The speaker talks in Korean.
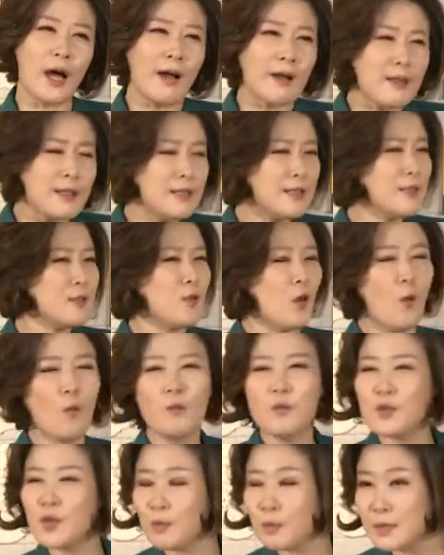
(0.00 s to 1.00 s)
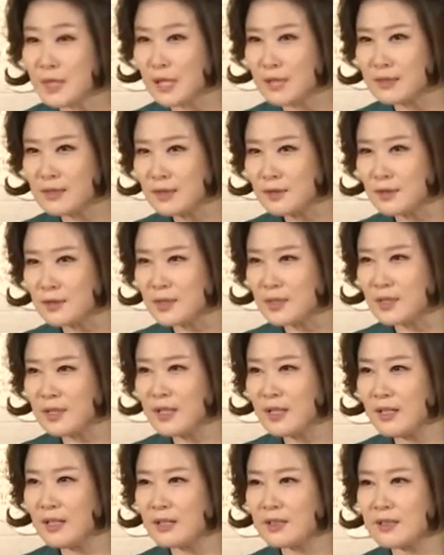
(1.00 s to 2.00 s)
악기를 너무너무 잘
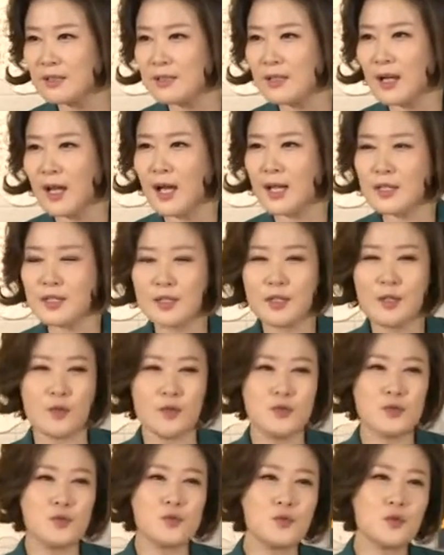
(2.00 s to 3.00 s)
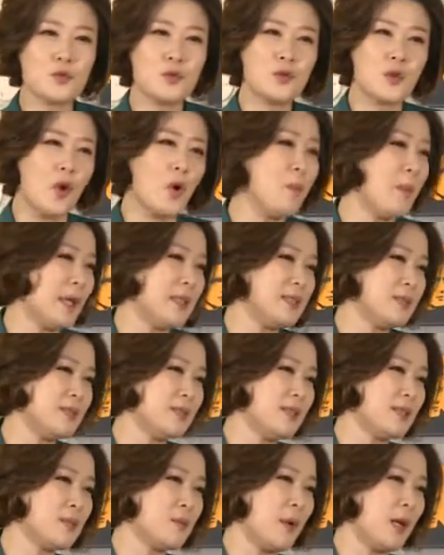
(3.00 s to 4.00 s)
다루니까 악기 연주 쪽으로 더 매진을
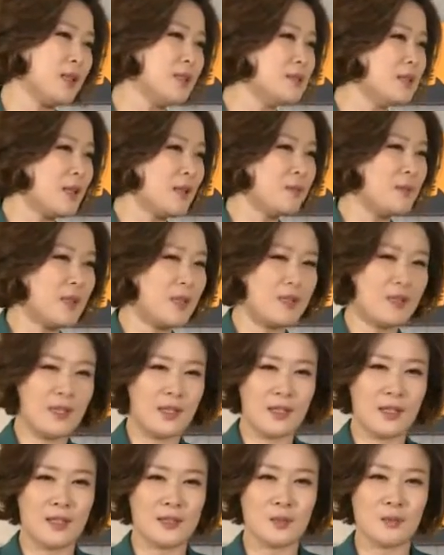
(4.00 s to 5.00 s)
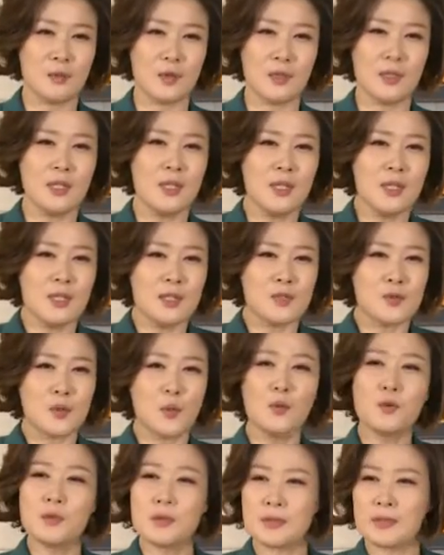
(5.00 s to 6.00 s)
해서 많은 사람들한테 정말
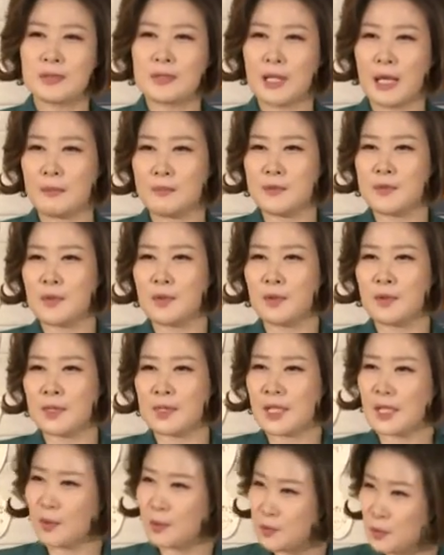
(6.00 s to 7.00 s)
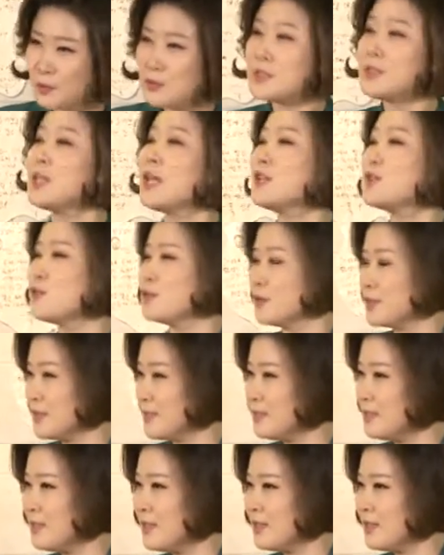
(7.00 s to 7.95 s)
좋은 감정을 솟구치게 해주는